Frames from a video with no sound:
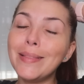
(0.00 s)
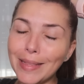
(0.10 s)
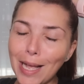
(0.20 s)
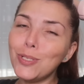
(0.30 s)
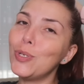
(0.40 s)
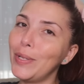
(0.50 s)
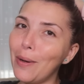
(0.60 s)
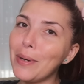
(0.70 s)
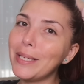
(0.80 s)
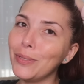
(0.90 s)

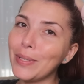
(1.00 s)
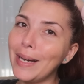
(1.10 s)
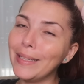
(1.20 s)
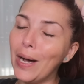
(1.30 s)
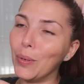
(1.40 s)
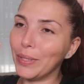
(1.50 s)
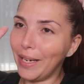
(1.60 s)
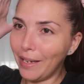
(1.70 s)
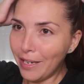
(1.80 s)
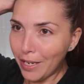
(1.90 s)
nacional aqui no canal,
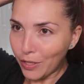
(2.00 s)
né?